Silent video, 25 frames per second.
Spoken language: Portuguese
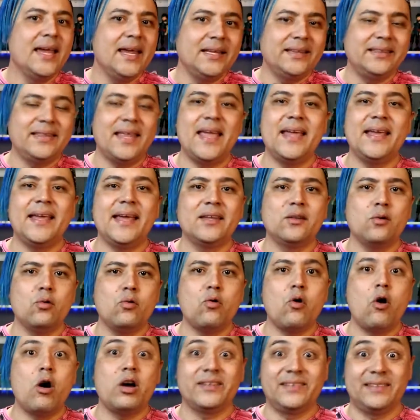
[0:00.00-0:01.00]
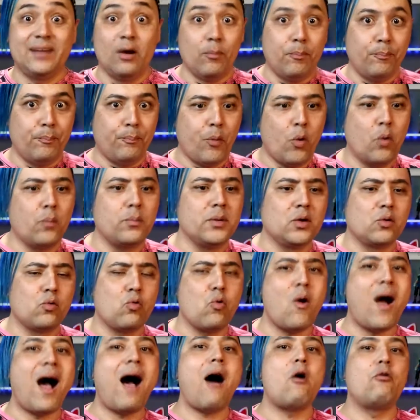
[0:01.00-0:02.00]
e tem quem não gosta, é o
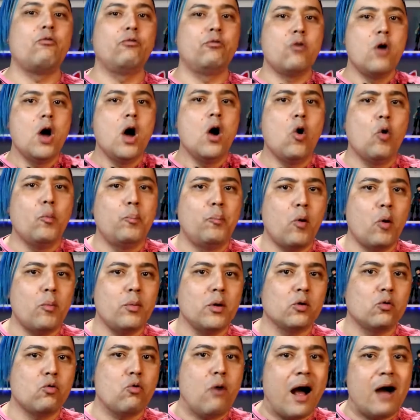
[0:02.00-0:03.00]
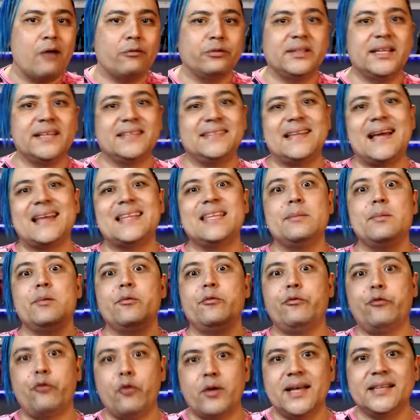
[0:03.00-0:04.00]
público-alvo. O público-alvo desse anime
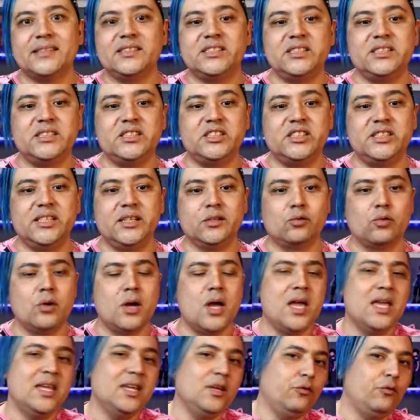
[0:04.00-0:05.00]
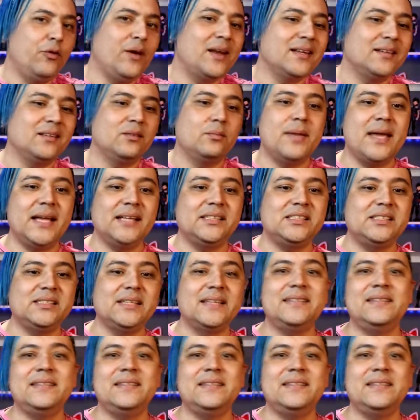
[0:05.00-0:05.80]
foi atingido. Infelizmente,